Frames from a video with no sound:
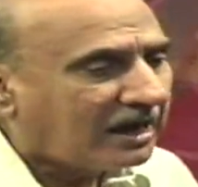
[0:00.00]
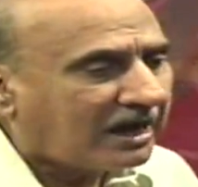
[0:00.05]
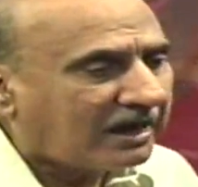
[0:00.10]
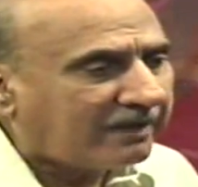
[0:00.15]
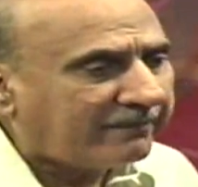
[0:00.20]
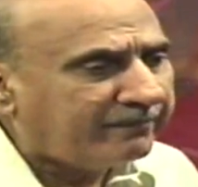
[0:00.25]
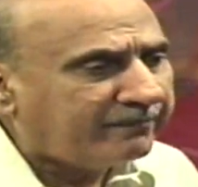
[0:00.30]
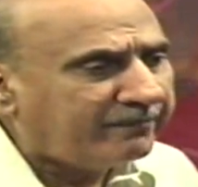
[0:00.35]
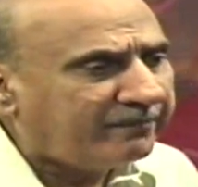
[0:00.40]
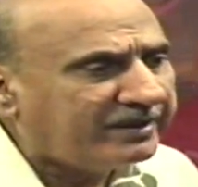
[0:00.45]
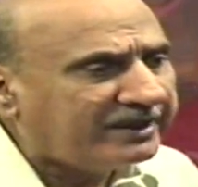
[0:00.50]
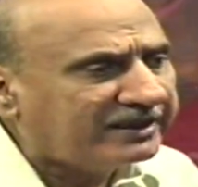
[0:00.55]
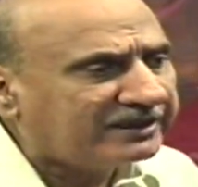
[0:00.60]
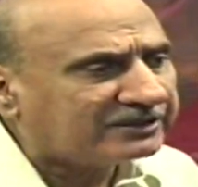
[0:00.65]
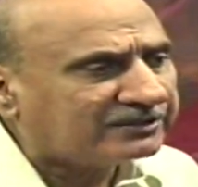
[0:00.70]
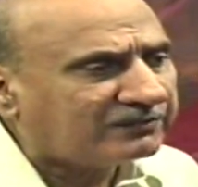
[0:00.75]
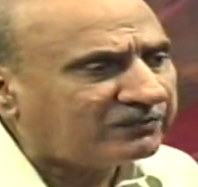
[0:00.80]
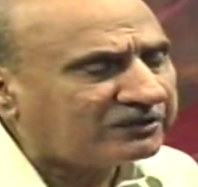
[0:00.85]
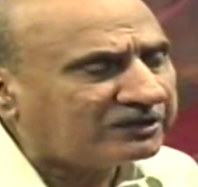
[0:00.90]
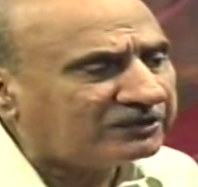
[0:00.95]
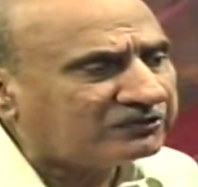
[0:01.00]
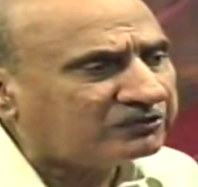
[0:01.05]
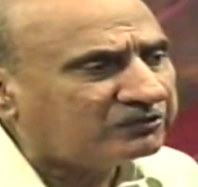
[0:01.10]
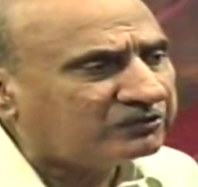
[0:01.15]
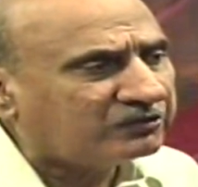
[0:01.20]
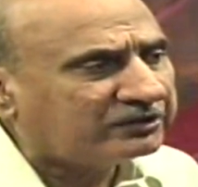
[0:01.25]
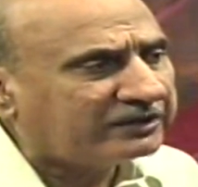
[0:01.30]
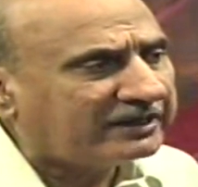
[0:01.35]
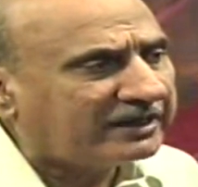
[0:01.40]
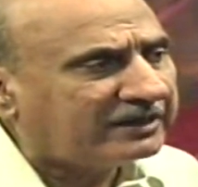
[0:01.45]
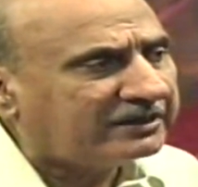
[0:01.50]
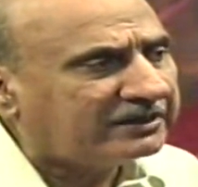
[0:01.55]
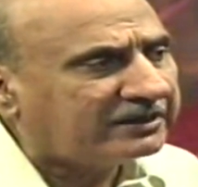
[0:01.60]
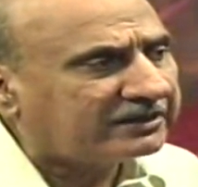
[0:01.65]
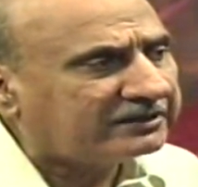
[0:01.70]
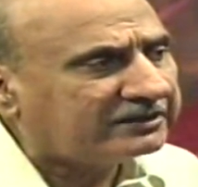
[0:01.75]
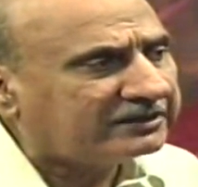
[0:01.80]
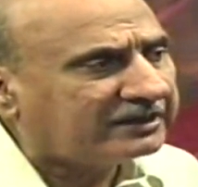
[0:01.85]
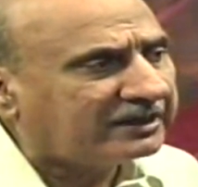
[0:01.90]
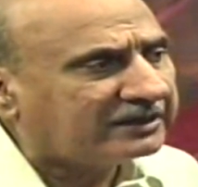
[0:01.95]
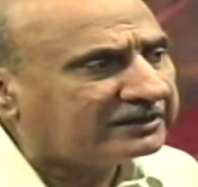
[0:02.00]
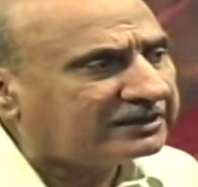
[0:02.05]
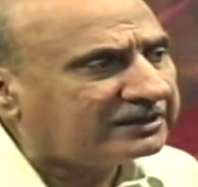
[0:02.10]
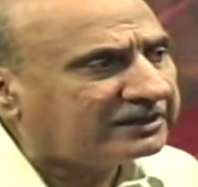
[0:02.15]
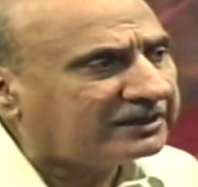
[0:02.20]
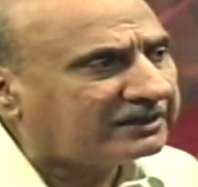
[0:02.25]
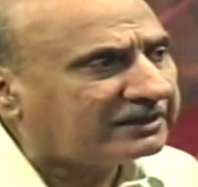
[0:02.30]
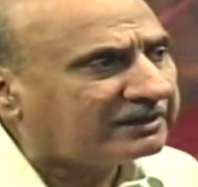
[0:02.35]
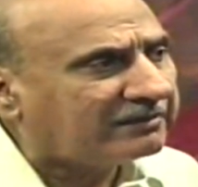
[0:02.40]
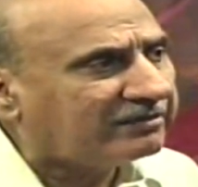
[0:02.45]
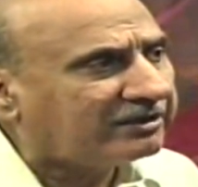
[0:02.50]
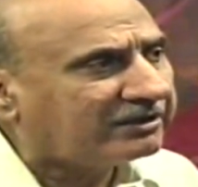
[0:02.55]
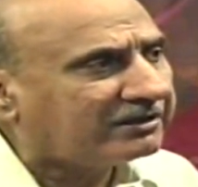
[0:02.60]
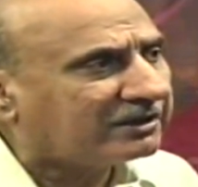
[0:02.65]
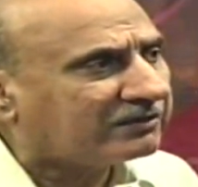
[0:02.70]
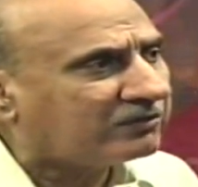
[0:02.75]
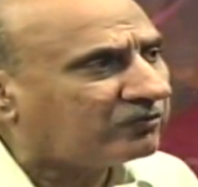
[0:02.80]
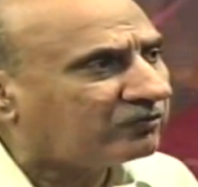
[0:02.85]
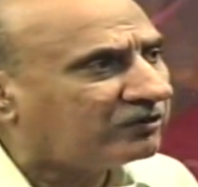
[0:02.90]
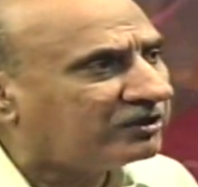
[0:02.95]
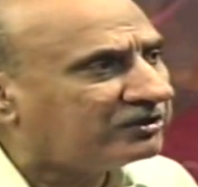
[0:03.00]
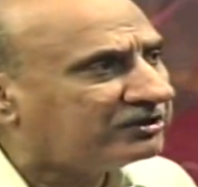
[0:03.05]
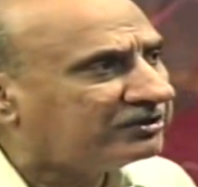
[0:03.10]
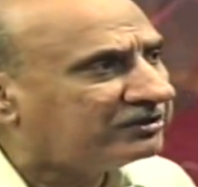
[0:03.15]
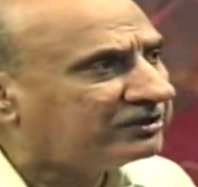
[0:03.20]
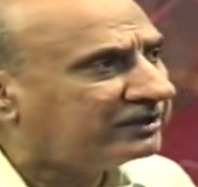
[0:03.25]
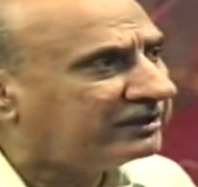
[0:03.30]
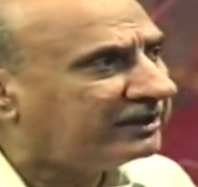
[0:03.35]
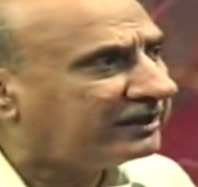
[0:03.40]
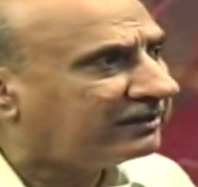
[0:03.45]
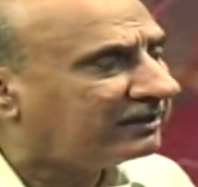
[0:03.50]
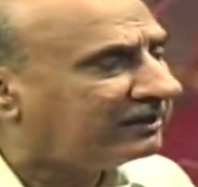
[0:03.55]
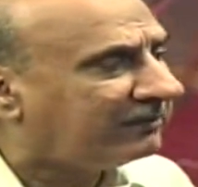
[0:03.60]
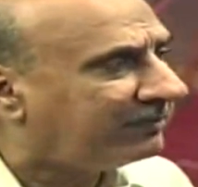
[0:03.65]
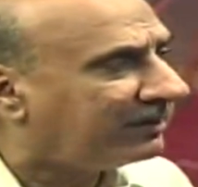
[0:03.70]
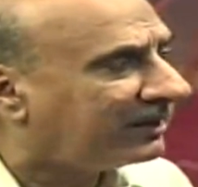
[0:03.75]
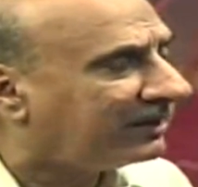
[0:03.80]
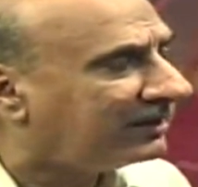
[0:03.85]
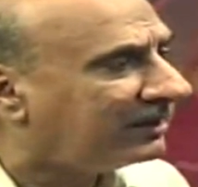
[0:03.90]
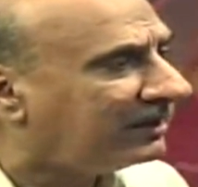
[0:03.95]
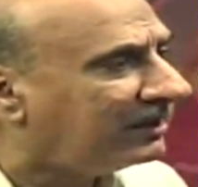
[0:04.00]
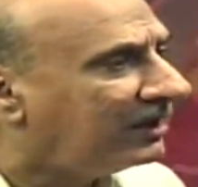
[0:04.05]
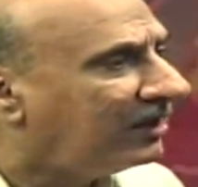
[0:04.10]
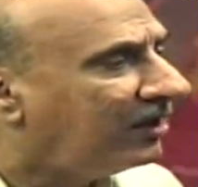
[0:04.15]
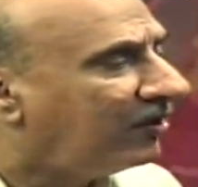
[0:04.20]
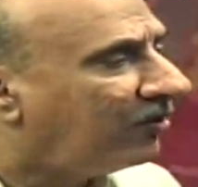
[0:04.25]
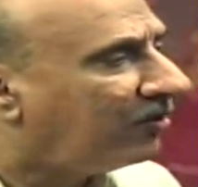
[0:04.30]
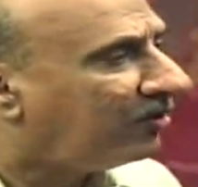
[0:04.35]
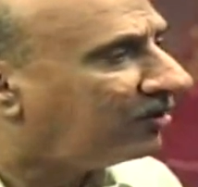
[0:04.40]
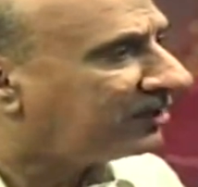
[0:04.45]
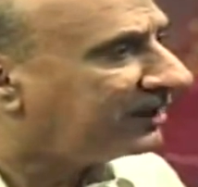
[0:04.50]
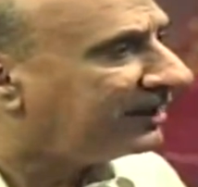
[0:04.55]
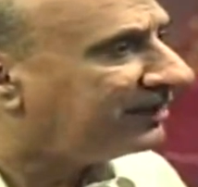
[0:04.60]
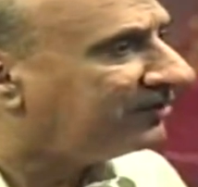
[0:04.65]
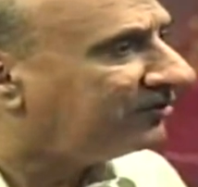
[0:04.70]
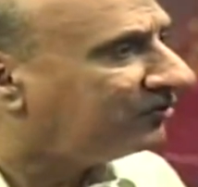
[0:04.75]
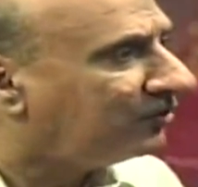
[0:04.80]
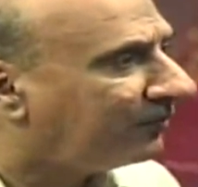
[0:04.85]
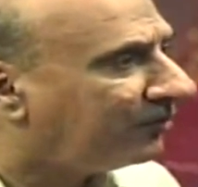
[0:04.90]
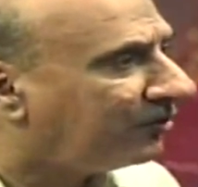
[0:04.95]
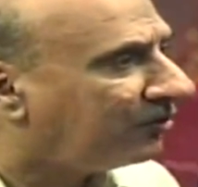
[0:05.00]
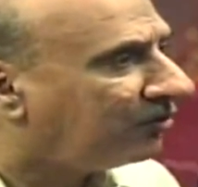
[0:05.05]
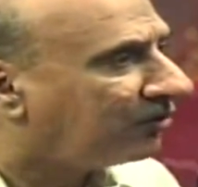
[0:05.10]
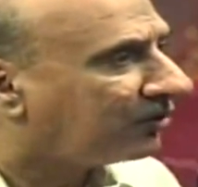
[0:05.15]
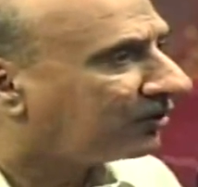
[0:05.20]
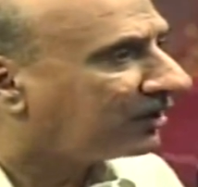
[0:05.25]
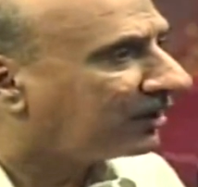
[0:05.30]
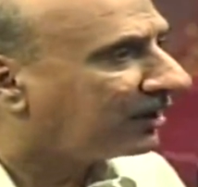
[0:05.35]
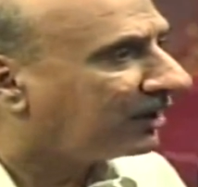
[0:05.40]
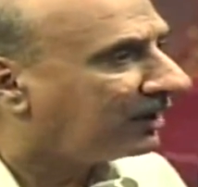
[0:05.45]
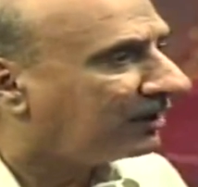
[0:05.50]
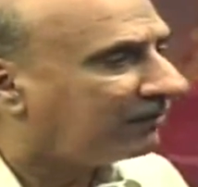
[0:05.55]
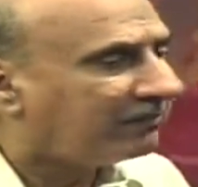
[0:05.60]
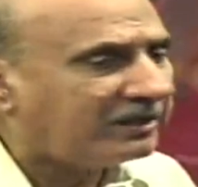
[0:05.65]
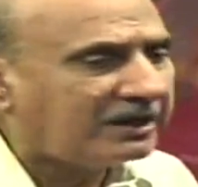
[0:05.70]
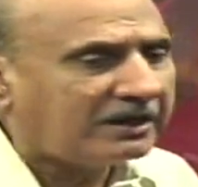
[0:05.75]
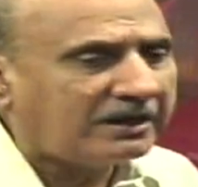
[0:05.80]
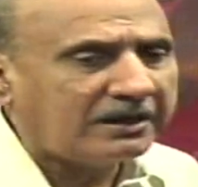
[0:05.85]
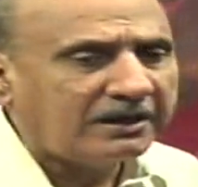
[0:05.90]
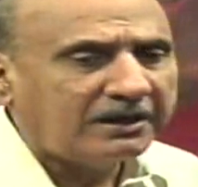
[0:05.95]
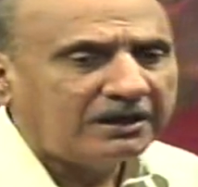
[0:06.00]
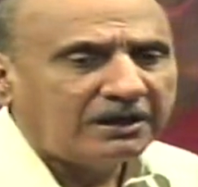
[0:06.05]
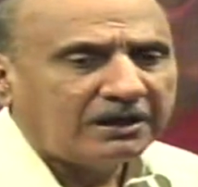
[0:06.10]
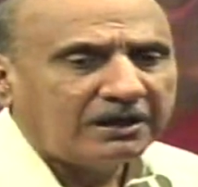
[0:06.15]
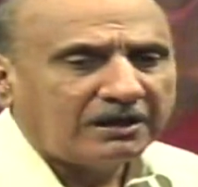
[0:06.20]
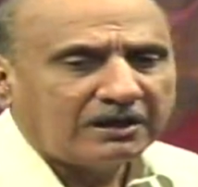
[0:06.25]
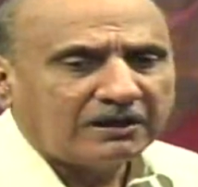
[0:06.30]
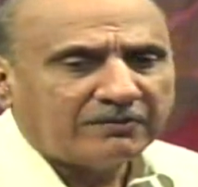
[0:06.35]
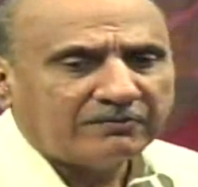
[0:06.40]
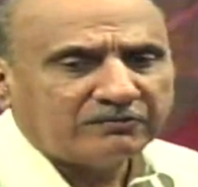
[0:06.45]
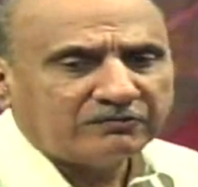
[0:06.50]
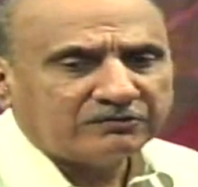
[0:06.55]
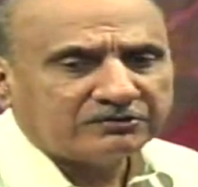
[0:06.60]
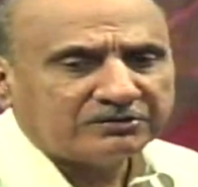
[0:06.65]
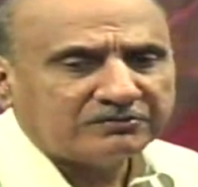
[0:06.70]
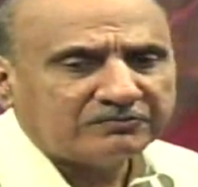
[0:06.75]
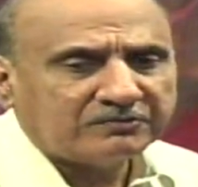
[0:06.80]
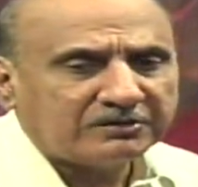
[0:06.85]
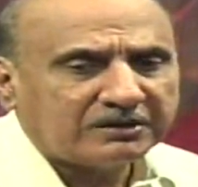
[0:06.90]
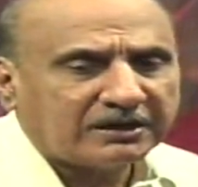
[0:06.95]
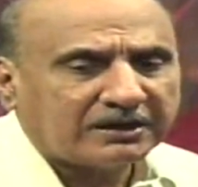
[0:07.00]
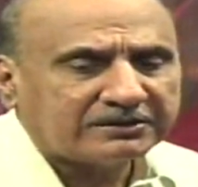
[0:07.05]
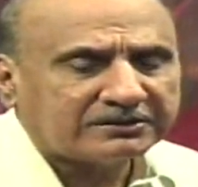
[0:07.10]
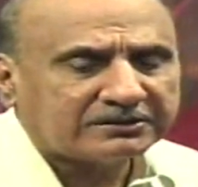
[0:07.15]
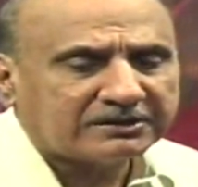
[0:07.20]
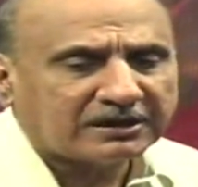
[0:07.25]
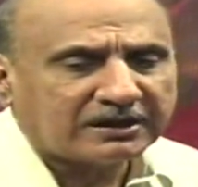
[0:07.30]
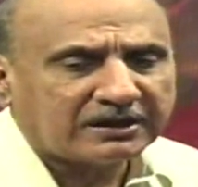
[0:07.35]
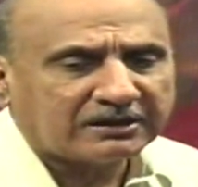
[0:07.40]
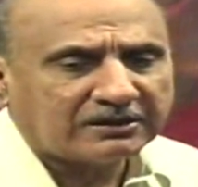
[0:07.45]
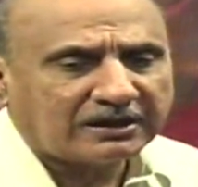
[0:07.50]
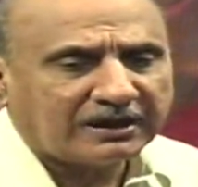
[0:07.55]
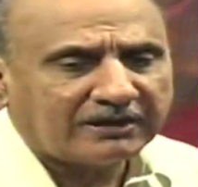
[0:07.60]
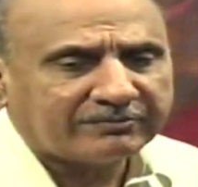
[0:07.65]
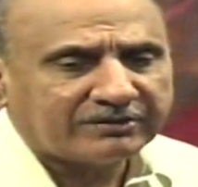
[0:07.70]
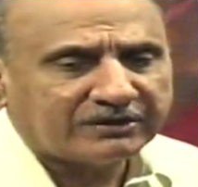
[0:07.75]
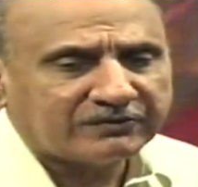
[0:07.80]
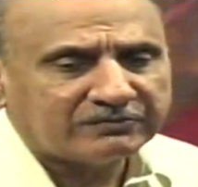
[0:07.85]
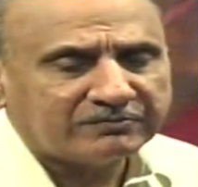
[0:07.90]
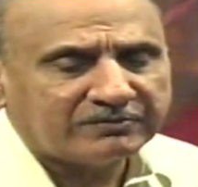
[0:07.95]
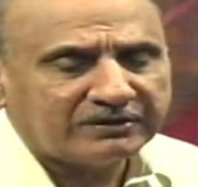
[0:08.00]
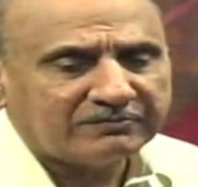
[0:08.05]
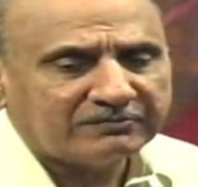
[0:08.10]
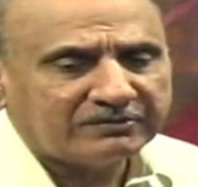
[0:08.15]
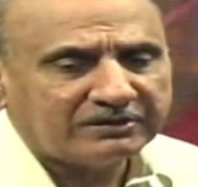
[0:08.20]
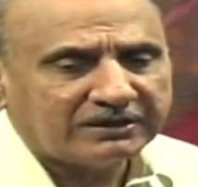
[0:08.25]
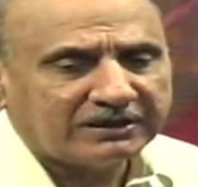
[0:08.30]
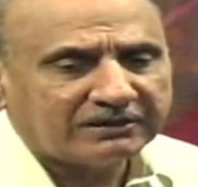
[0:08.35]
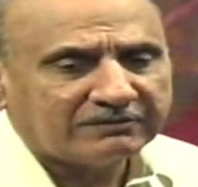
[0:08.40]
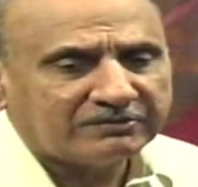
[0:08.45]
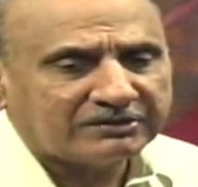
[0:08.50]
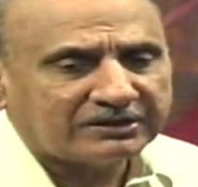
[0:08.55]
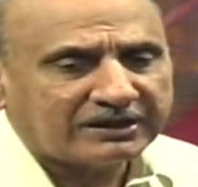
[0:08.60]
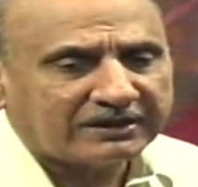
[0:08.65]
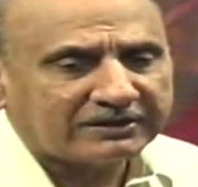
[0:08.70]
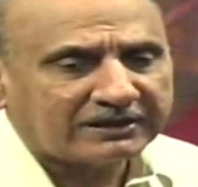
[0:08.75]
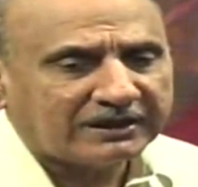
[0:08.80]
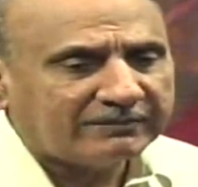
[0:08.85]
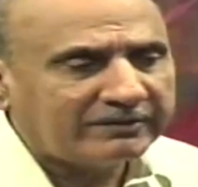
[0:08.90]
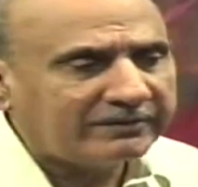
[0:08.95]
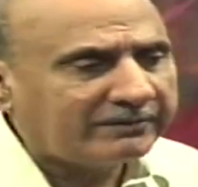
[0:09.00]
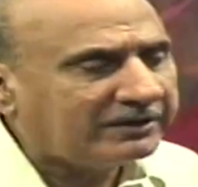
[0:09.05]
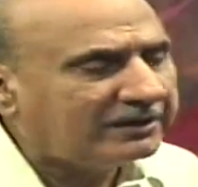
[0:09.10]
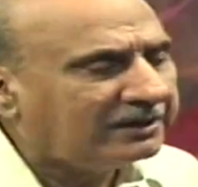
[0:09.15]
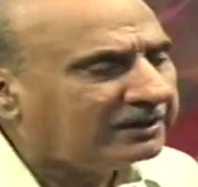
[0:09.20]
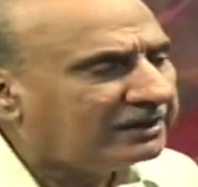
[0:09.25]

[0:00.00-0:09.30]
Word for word: अब भी इस वक्त सूरत नजर ये आती है कि अमेरिका को कोई चीज़ें देखनी पड़ेंगी और कई चीज़ों पर गौर करेगा मैं अब उस अर्ज कर रहा था आपके उसमें एक मुजाकरे में भी